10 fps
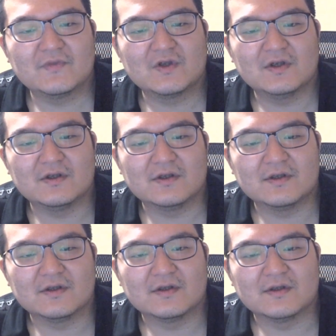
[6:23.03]

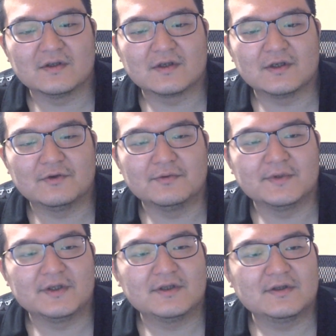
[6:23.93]
えー、火曜
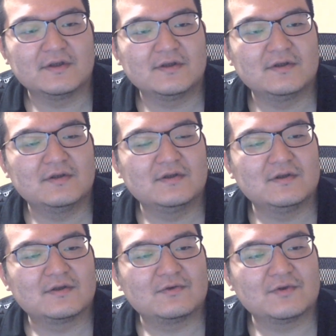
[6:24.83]
日。
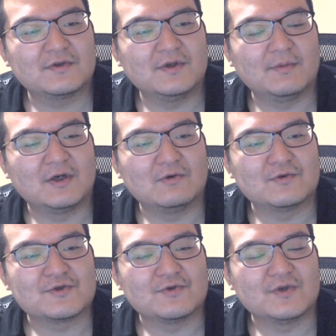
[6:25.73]
この日はまあ王
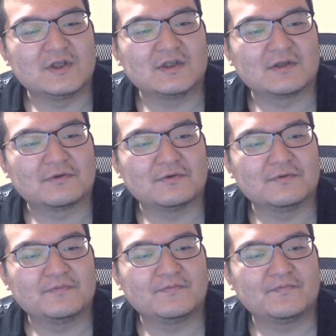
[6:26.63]
将に行ったと
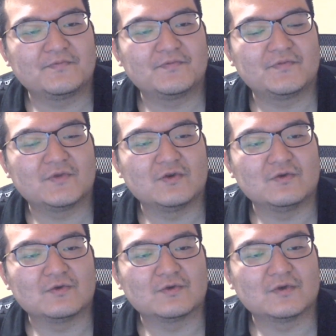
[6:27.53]

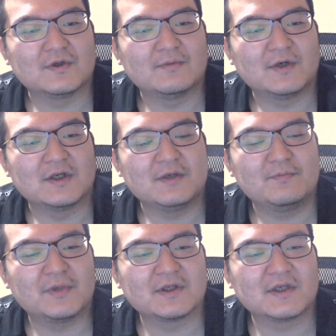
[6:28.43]
いうことで、まあ一
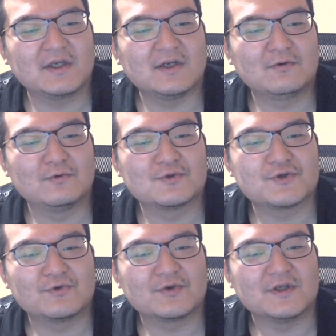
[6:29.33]
般的な王
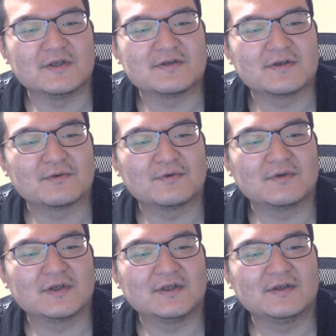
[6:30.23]
将の日ですね、これ
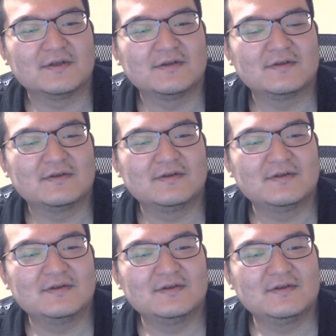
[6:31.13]
はね。
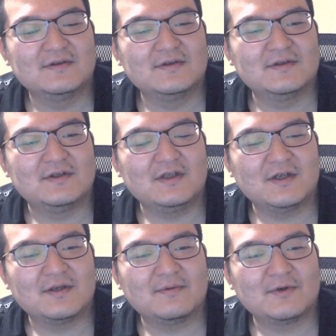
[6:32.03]

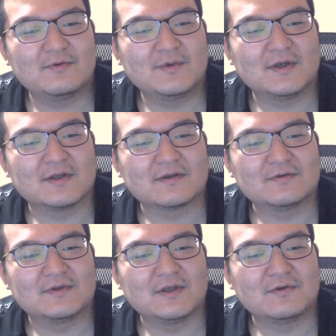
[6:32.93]
ニラレバをまあ
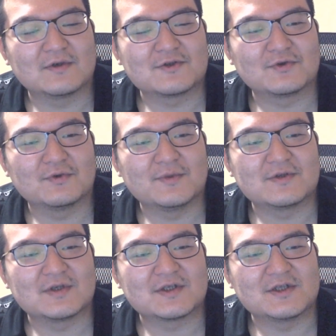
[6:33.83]
食ってんのがちょっと
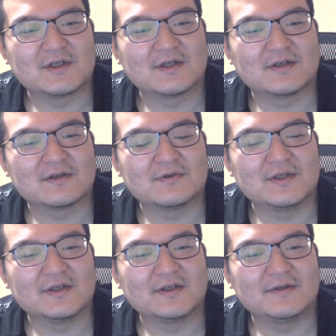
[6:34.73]
珍しいかなぐらい
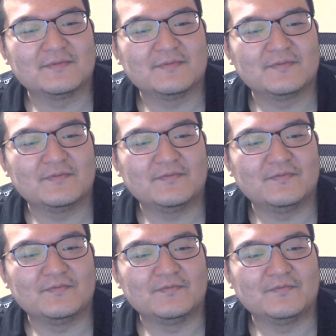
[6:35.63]
で、
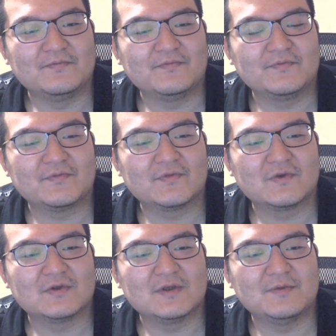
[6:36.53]
うん、
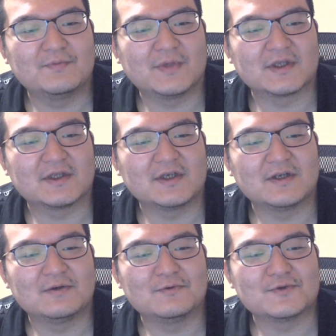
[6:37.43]
一般的
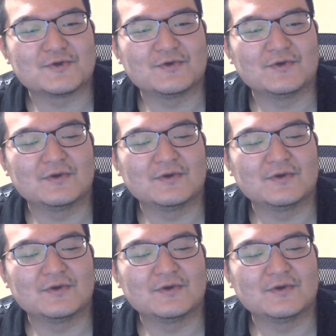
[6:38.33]
な王将